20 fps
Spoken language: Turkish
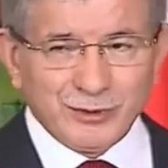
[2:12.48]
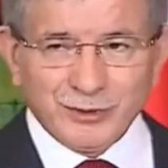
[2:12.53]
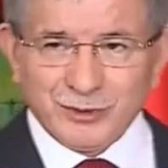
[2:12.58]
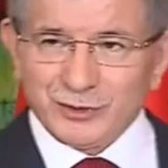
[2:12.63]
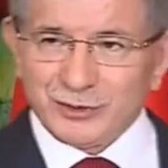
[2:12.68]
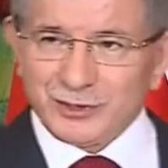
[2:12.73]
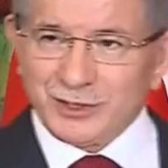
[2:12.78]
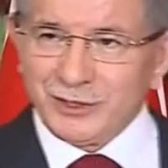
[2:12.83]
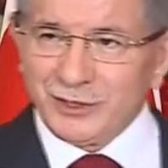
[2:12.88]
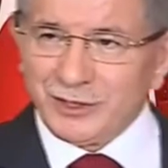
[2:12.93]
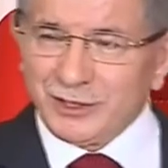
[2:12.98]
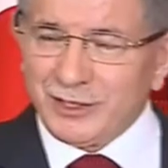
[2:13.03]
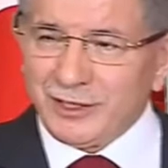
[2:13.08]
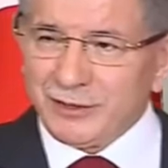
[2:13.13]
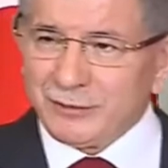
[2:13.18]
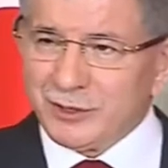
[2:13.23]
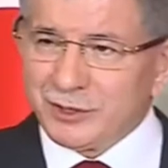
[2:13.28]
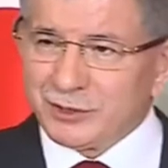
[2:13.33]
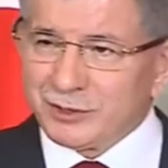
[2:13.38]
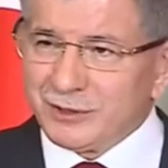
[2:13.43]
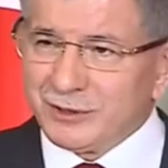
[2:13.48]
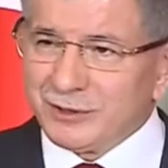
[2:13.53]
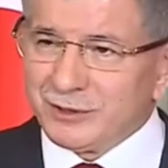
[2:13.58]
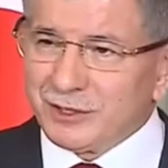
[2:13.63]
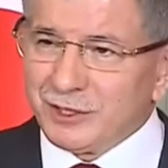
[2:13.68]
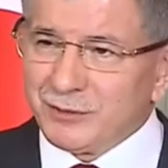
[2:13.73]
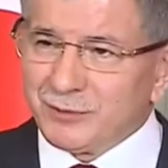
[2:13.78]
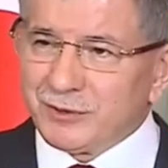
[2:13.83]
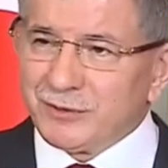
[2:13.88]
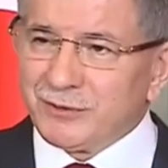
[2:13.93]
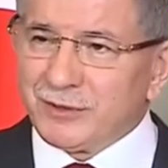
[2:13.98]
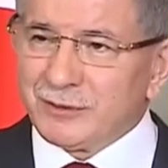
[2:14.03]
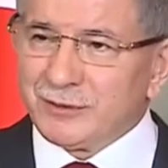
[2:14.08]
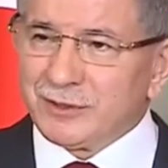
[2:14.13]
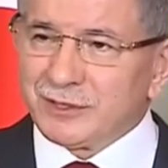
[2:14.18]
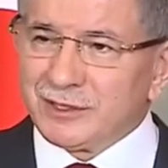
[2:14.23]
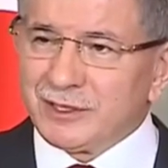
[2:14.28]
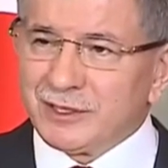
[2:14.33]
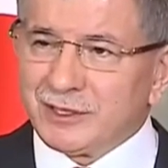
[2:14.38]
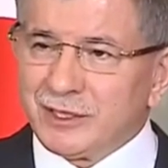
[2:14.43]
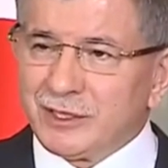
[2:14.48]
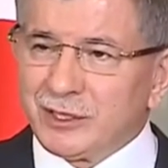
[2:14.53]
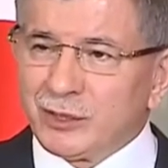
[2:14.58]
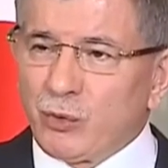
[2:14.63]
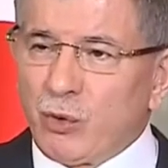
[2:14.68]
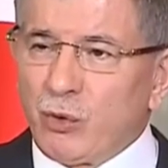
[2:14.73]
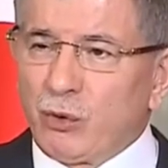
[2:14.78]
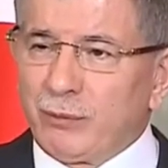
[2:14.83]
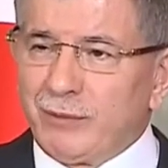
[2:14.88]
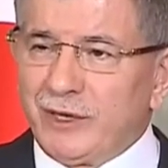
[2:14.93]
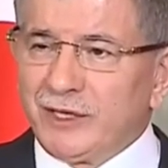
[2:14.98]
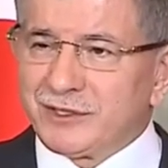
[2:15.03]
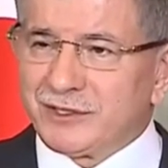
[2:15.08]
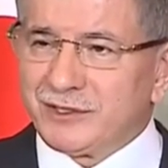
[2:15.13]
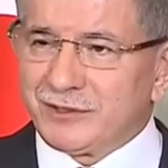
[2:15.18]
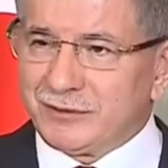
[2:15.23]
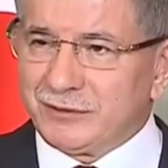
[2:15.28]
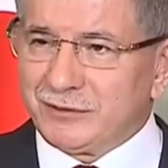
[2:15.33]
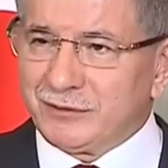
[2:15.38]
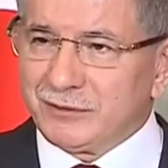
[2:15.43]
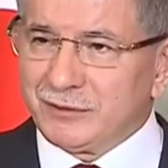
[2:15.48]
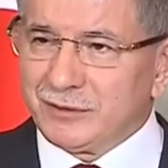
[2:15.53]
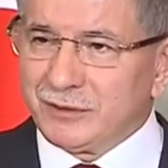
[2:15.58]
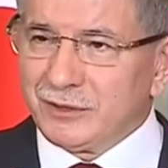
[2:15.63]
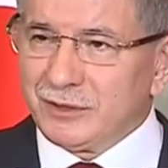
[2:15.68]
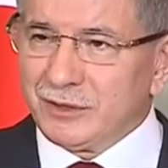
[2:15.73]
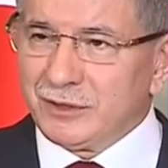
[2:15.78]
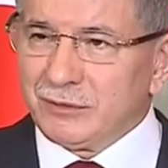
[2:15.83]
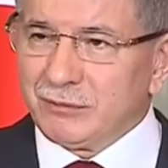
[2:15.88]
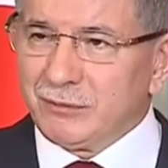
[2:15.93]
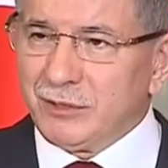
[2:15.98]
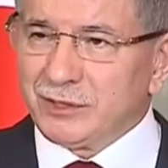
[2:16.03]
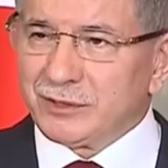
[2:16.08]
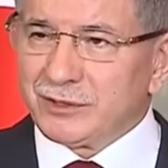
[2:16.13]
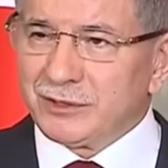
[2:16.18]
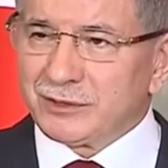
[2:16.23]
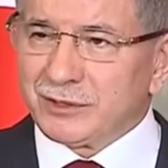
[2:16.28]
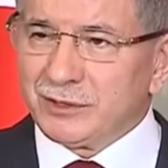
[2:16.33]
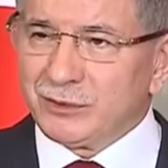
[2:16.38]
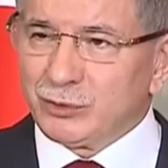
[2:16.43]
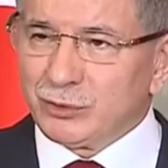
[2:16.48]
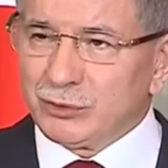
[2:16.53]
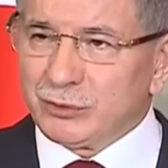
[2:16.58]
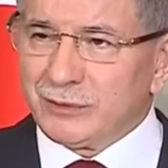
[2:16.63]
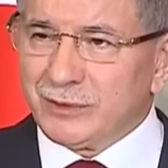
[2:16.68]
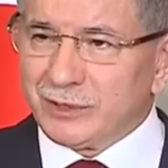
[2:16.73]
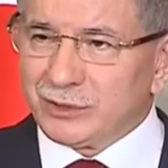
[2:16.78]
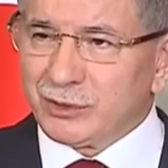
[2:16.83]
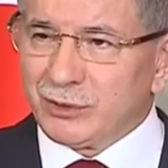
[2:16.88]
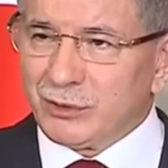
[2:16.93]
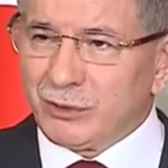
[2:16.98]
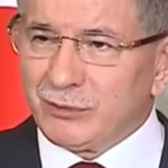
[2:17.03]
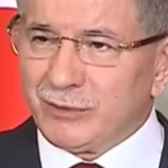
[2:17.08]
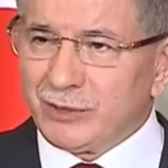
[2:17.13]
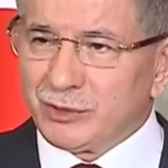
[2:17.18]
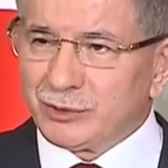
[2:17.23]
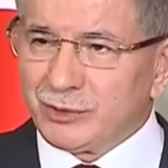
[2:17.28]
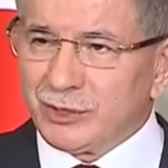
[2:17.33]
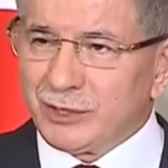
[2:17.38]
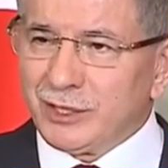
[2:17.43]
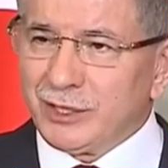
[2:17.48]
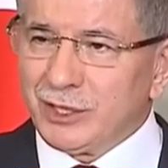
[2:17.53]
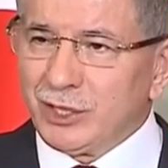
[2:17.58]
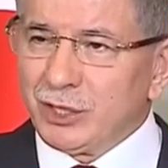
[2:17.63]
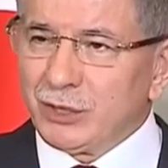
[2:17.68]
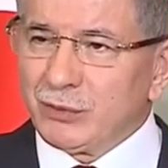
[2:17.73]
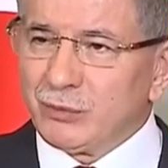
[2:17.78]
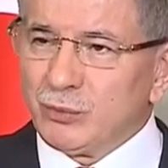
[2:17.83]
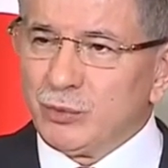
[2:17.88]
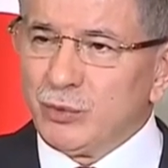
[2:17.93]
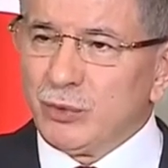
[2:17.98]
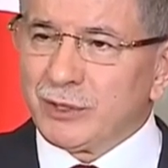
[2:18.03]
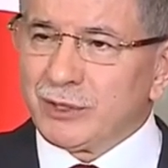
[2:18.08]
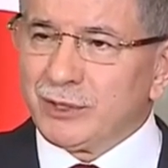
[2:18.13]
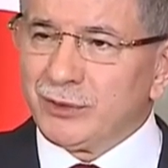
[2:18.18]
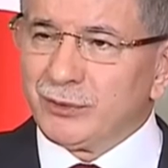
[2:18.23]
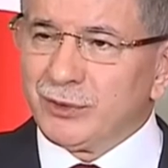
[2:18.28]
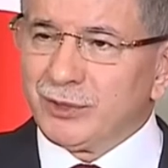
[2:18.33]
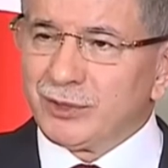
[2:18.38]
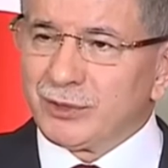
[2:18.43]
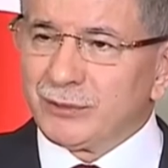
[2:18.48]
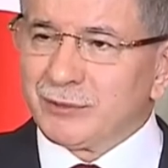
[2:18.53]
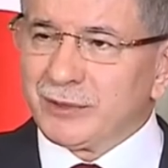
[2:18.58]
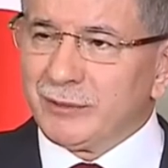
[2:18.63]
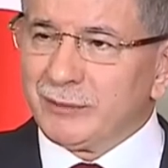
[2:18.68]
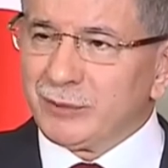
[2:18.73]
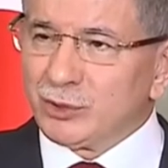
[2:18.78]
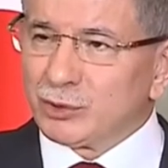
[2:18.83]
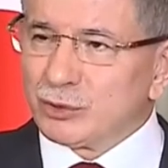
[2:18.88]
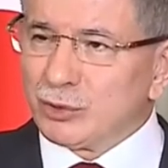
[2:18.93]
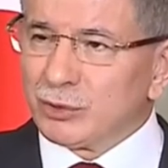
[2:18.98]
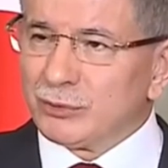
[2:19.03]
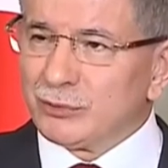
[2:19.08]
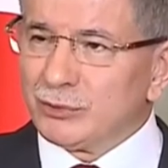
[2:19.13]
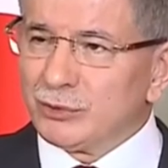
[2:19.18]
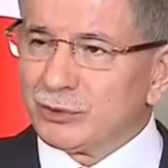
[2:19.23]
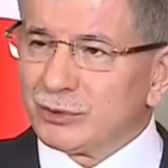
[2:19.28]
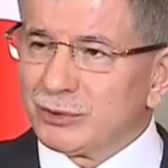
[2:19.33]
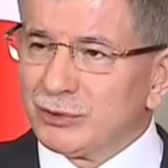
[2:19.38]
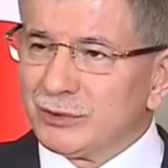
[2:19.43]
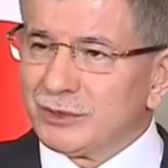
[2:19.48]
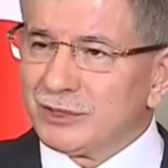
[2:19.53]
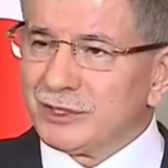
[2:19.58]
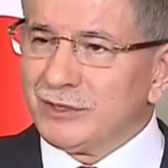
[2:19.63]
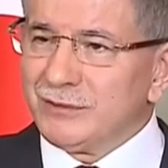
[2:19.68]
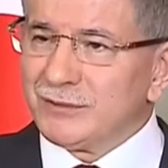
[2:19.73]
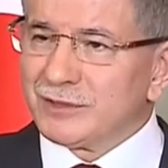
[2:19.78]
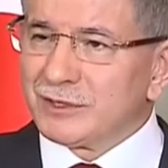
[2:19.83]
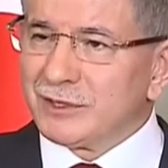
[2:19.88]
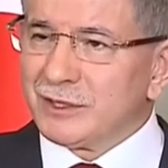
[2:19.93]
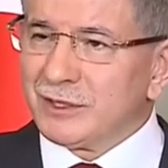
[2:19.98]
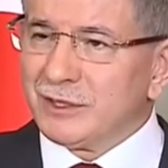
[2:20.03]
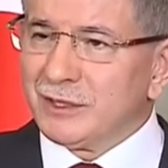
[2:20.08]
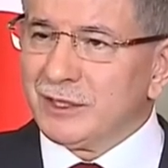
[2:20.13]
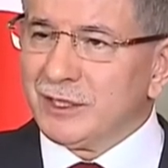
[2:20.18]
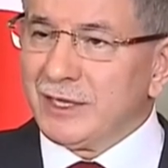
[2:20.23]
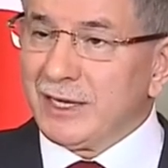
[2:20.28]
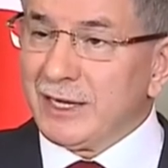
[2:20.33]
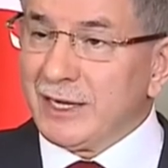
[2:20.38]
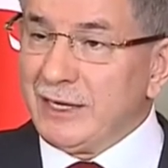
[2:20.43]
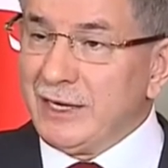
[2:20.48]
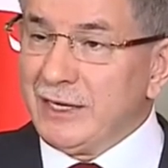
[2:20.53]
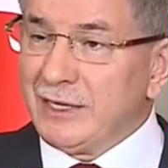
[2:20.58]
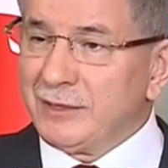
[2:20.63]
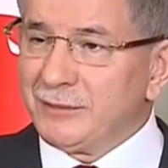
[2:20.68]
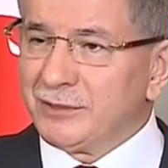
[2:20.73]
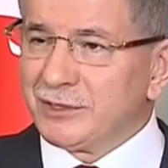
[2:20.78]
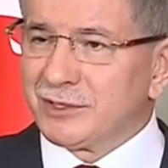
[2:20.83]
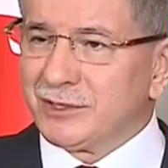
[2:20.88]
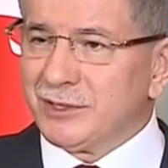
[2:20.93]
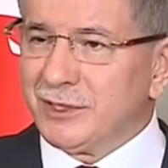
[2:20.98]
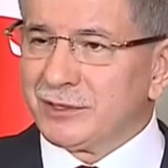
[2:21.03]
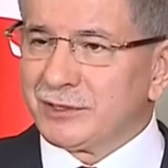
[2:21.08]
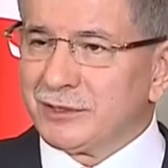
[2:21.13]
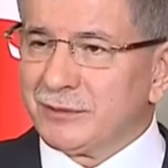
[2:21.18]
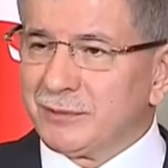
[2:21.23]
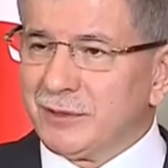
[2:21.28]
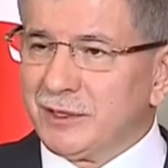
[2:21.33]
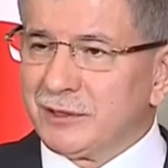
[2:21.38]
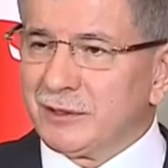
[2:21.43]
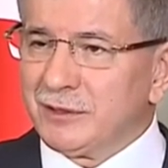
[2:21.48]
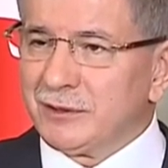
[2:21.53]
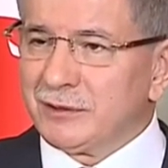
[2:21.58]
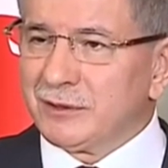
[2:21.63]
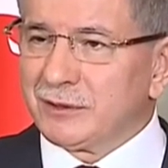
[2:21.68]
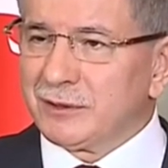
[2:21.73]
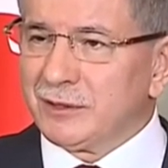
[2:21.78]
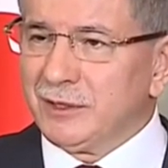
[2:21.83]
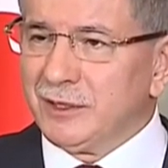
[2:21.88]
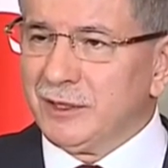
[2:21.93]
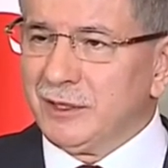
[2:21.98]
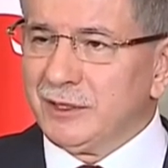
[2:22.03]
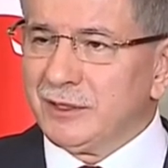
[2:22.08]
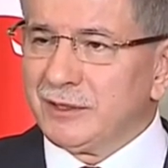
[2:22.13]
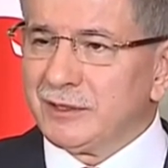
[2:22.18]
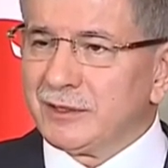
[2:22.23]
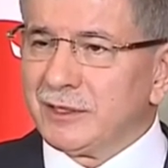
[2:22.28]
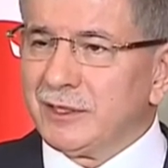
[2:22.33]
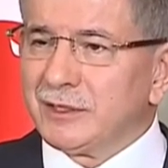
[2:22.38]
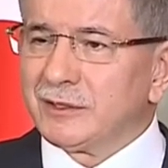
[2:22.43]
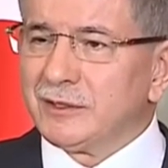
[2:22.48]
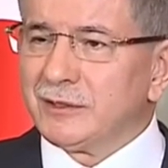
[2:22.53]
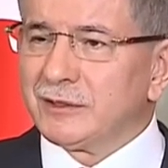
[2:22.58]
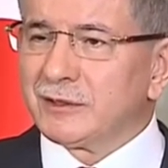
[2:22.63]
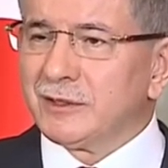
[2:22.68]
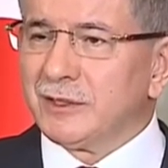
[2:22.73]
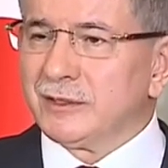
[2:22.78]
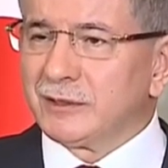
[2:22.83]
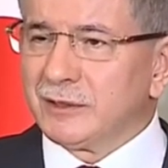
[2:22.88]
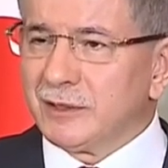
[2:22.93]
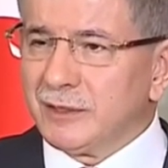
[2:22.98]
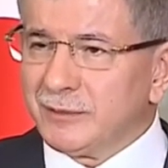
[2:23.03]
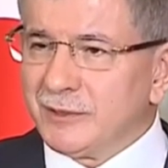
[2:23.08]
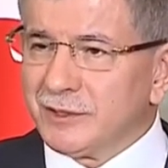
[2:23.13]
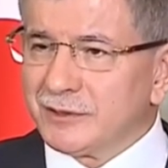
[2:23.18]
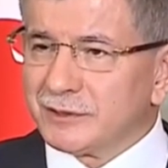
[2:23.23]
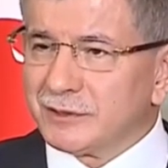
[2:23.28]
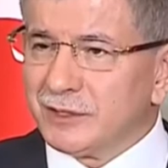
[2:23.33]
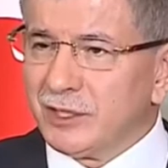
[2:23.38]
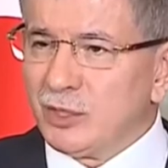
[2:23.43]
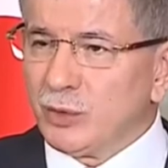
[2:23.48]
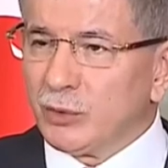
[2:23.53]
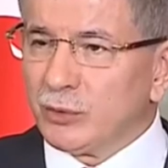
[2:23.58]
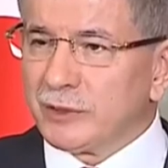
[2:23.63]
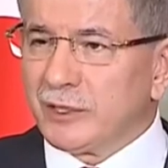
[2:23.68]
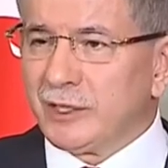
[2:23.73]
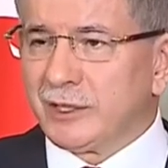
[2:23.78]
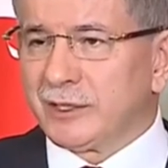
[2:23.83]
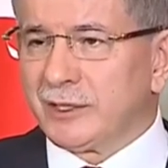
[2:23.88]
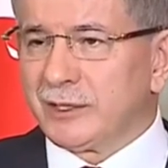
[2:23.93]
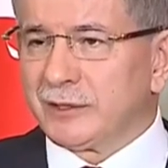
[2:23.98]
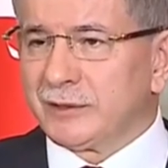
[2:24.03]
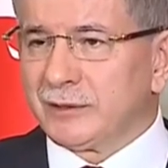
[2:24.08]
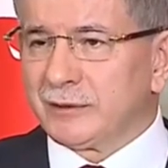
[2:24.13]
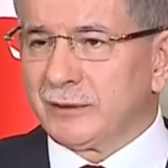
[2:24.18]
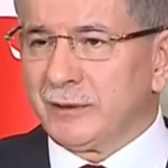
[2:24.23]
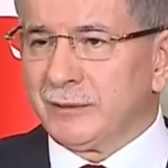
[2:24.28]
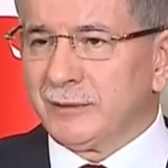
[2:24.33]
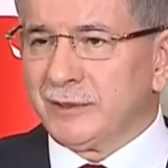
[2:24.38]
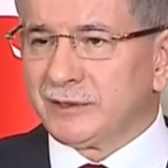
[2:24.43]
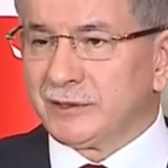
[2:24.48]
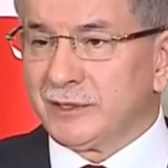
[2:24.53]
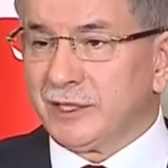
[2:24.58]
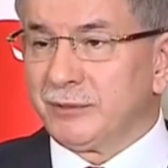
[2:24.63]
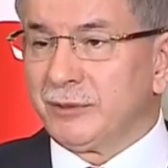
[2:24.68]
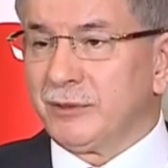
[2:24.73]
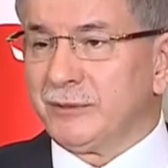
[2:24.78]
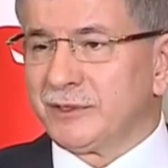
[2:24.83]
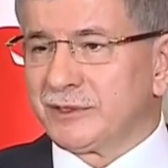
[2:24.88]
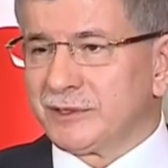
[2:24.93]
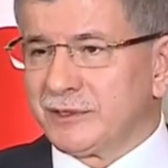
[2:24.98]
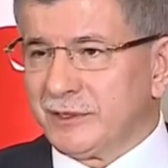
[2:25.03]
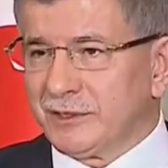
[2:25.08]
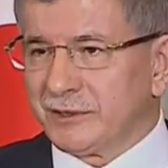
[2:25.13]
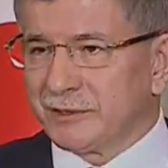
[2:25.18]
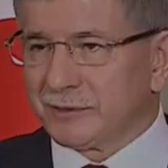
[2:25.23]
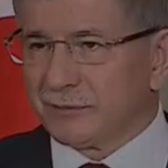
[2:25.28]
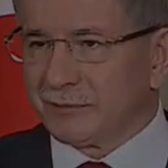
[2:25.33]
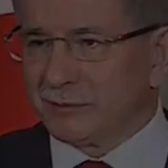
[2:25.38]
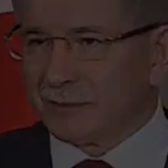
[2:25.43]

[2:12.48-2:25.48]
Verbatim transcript: Sayın Genel Başkan'ın tepki vermesine gerek olmaksızın, başta Sayın Cumhurbaşkanı olmak üzere bu ülkenin yönetiminden bir sorumluyuz. Kimse, hele hele bir siyasi parti lideri tehdit edilemez, ona hakaret edilemez diyebilmesi lazım.